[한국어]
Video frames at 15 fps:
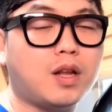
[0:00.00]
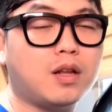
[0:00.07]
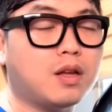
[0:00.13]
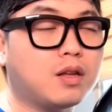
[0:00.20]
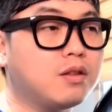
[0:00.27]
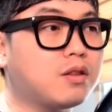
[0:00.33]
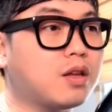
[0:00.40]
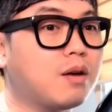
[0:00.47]

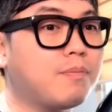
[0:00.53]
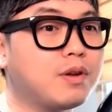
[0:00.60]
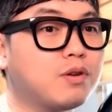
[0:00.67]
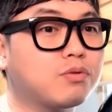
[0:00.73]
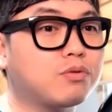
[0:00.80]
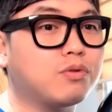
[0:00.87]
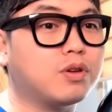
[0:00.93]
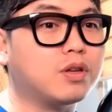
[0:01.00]
나는
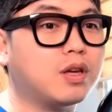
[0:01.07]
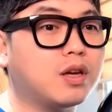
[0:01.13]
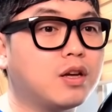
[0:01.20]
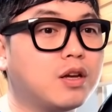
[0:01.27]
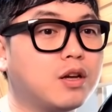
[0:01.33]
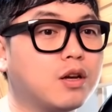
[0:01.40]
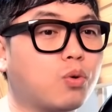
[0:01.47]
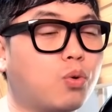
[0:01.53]
대한민국도
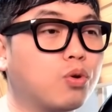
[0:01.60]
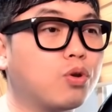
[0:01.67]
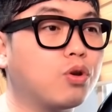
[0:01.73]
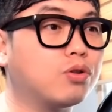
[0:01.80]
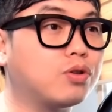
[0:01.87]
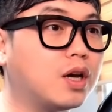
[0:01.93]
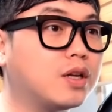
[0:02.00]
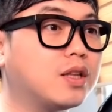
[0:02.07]
이게
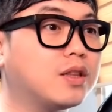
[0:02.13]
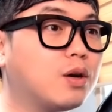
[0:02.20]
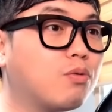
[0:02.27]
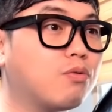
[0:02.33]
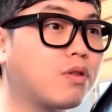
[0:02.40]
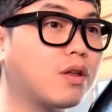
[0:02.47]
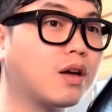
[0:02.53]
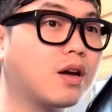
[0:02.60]
고려돼야
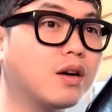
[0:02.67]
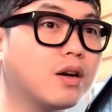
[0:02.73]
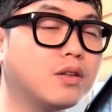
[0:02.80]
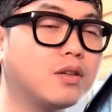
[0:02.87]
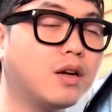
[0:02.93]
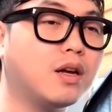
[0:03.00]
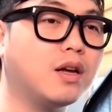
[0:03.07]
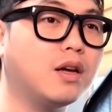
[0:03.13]
된다고
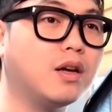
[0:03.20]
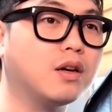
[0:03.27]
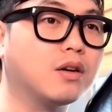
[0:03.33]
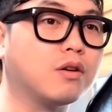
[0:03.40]
생각을 해.